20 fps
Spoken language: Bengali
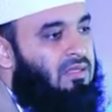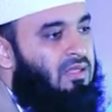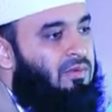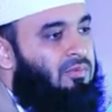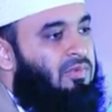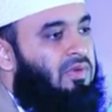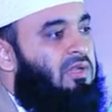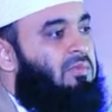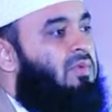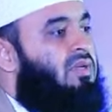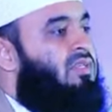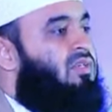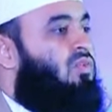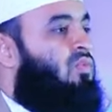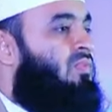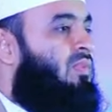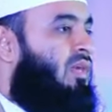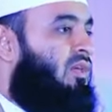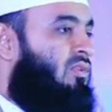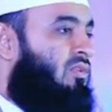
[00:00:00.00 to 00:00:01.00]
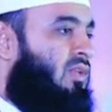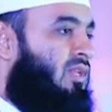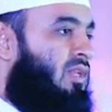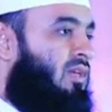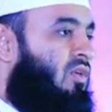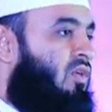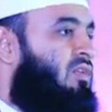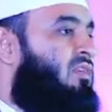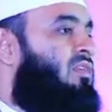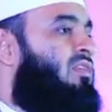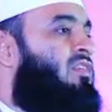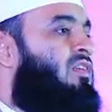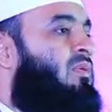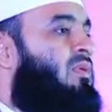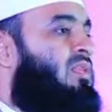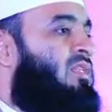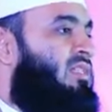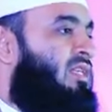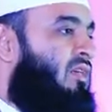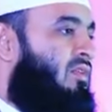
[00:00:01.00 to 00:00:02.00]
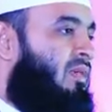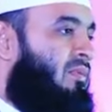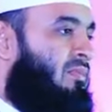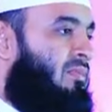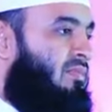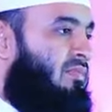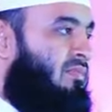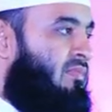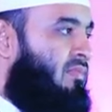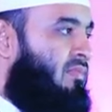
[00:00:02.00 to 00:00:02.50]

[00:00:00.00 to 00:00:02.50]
তারপর এই মাসে উমরা করলে হজের সমান সওয়াব